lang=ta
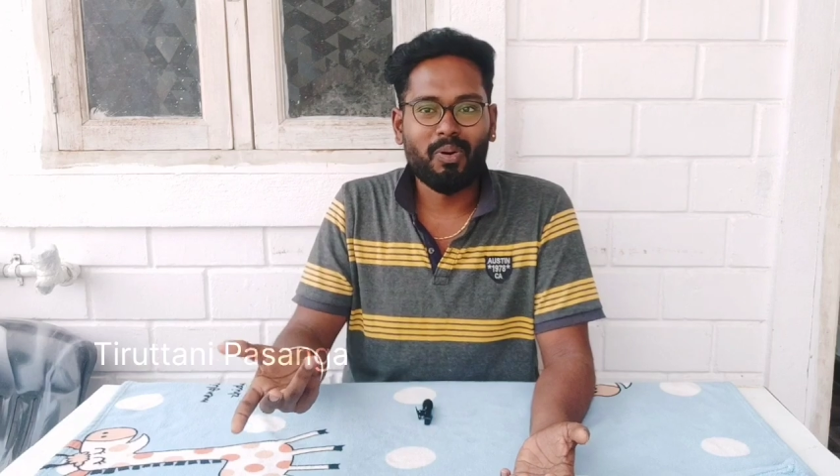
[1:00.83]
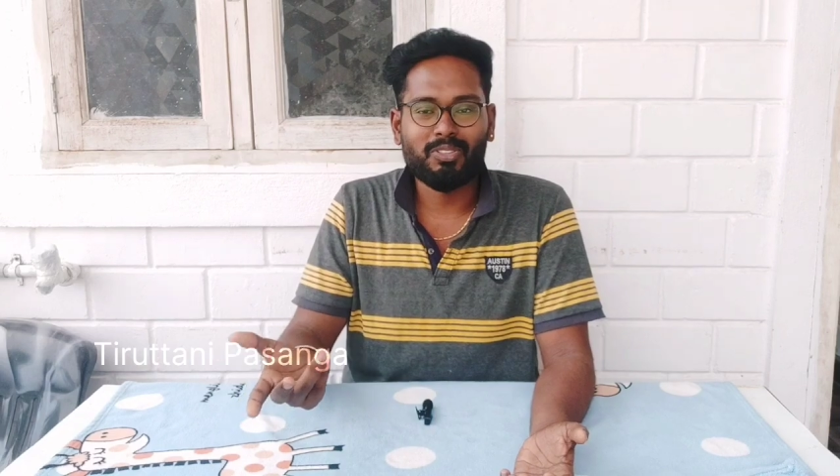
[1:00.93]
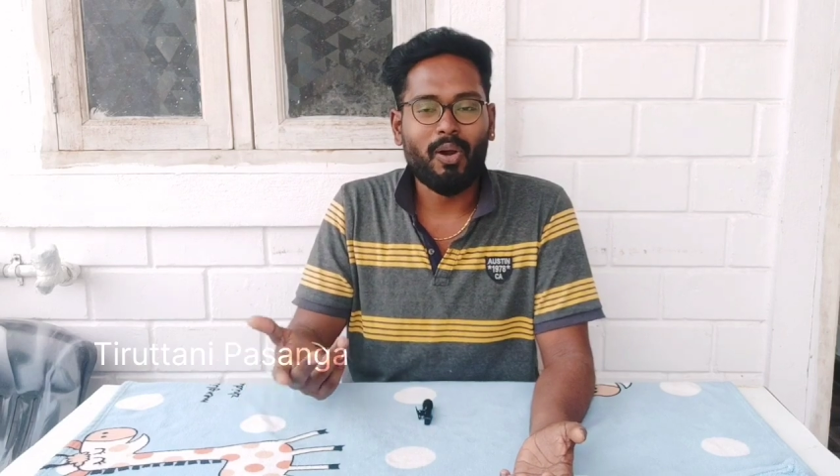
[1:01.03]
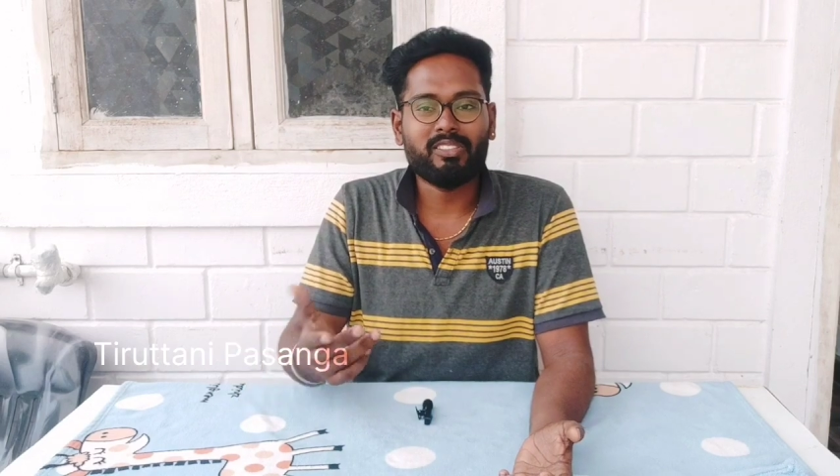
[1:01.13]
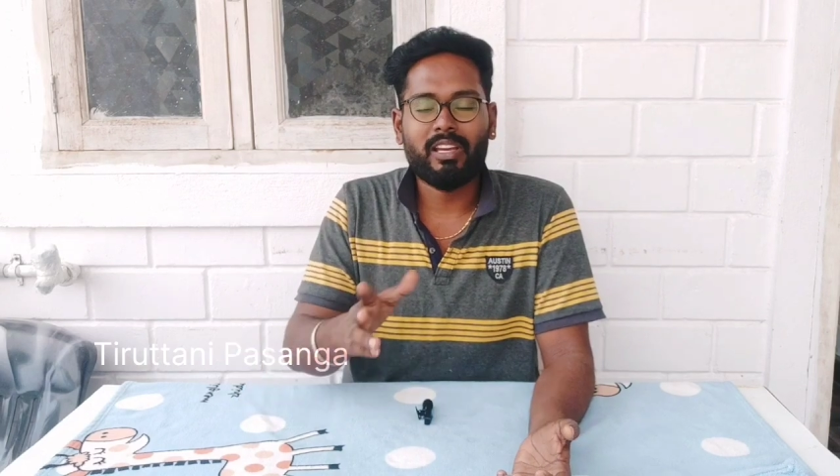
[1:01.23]
உங்களோட
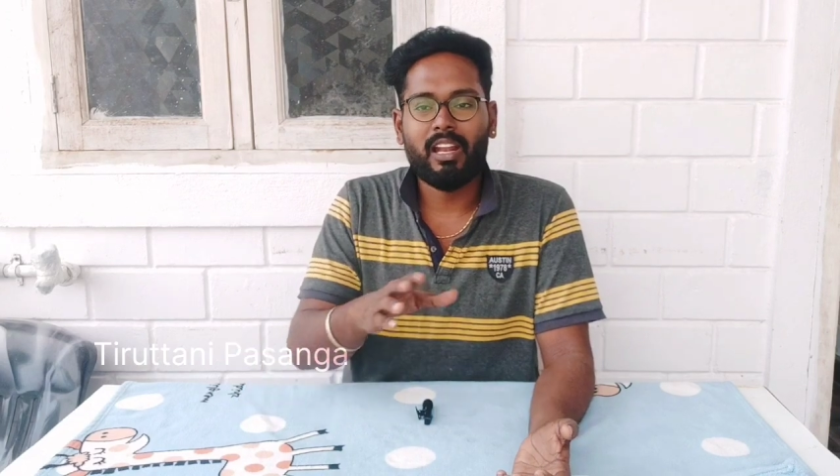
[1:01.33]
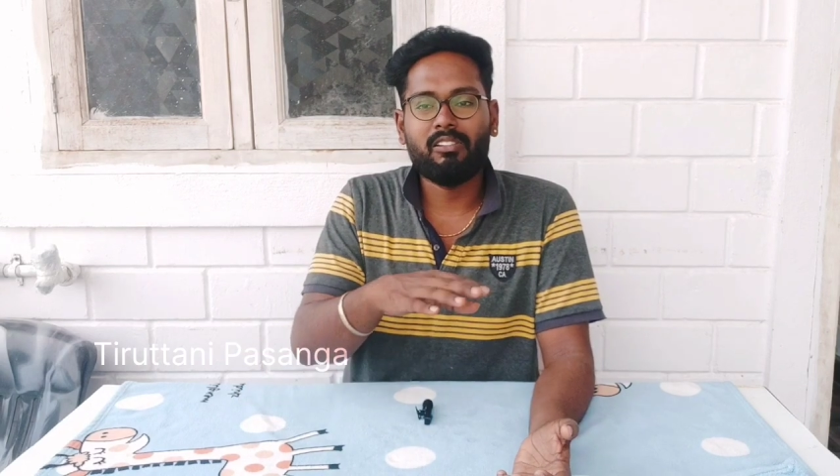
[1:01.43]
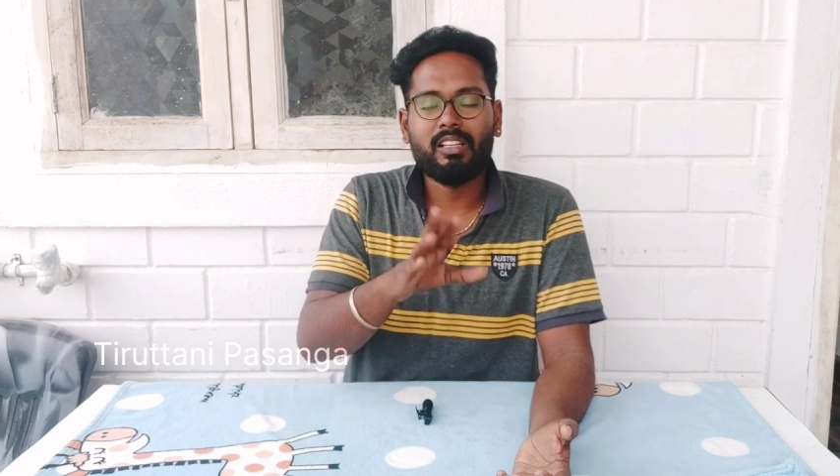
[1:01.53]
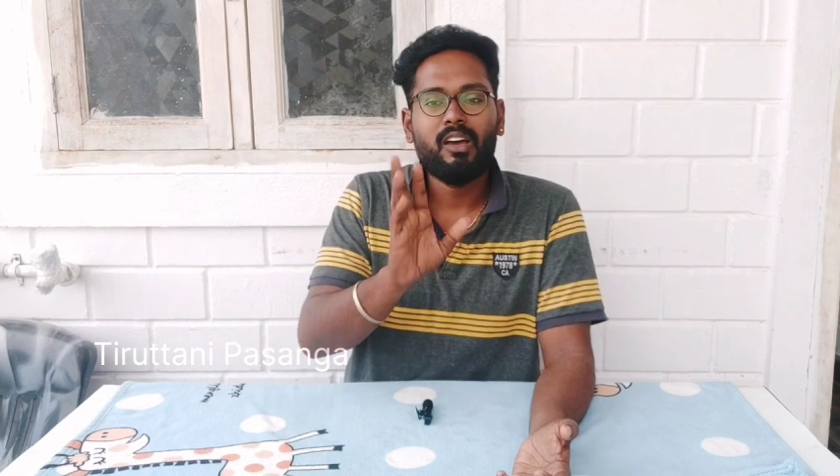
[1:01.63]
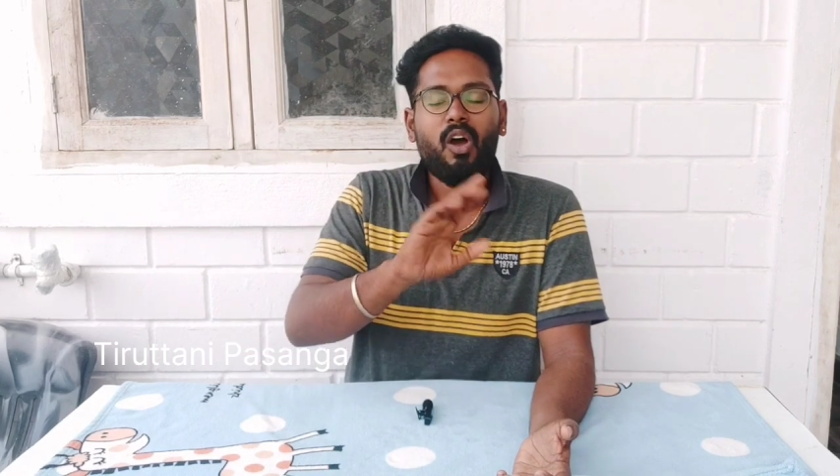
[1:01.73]
சாய்ஸ் ஆகும்
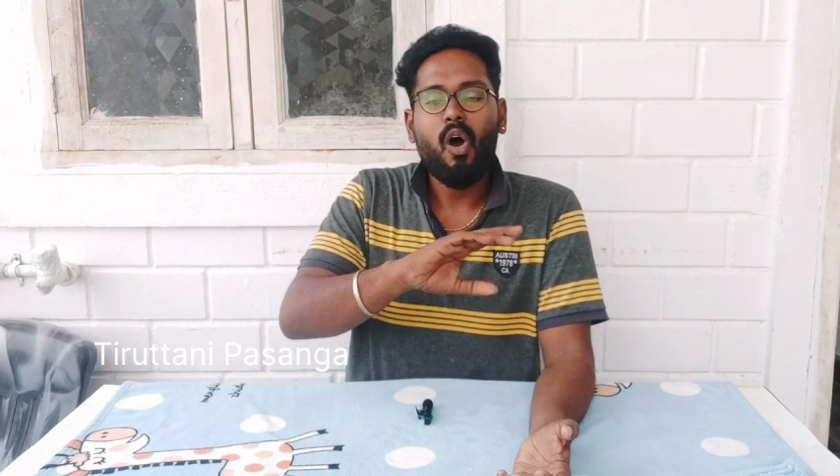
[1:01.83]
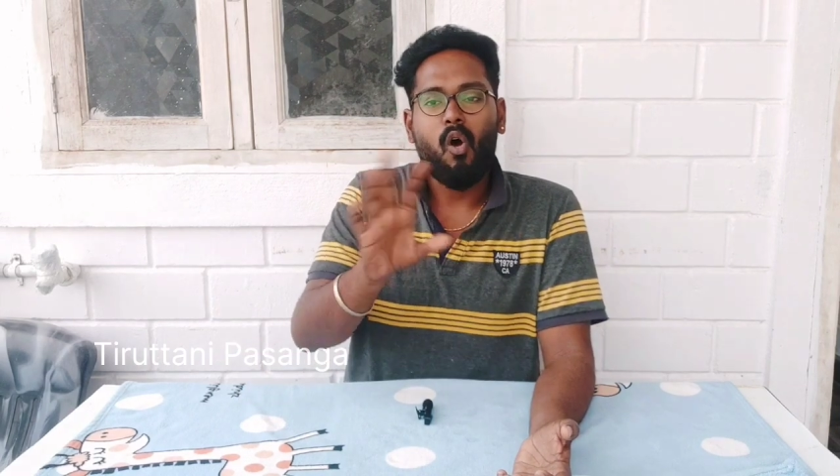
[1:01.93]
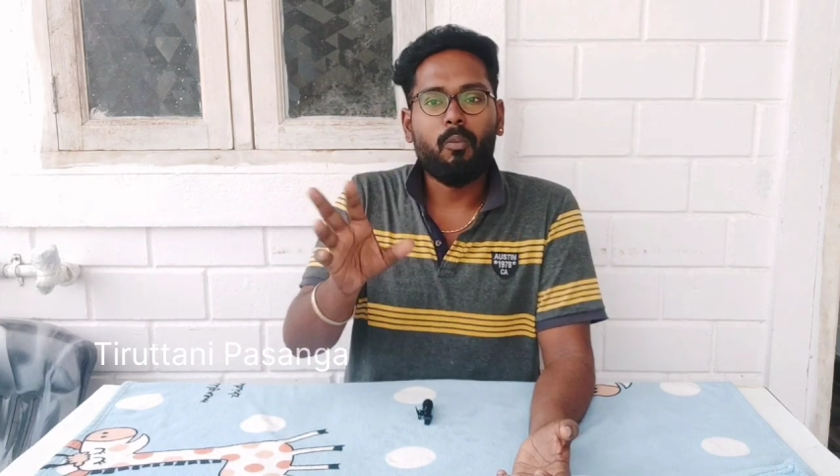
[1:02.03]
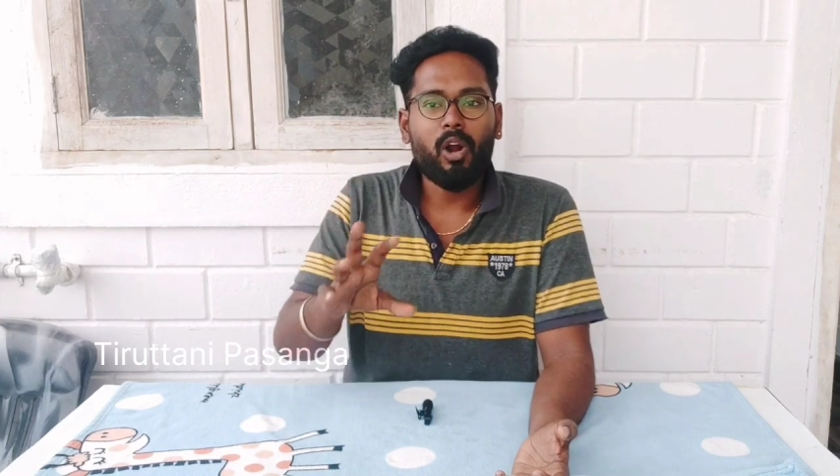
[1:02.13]
ஏன்னா வந்து அவங்க